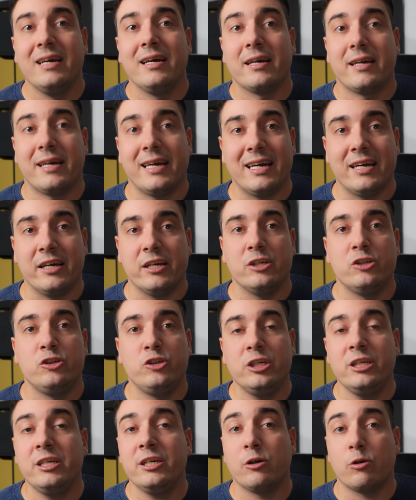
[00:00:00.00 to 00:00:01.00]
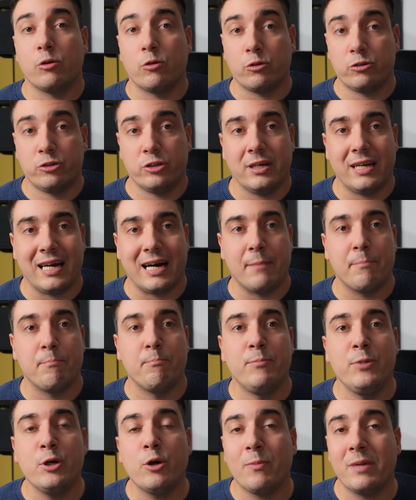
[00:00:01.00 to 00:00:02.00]
che ci riconoscerà
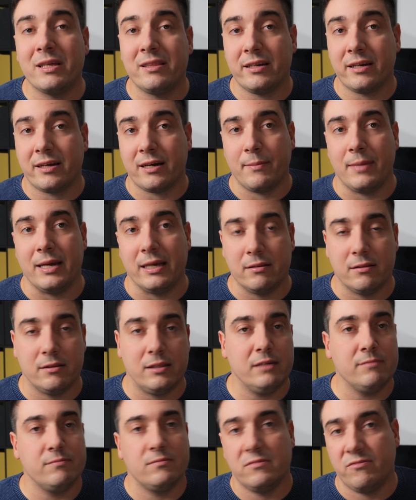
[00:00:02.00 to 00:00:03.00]
biometricamente,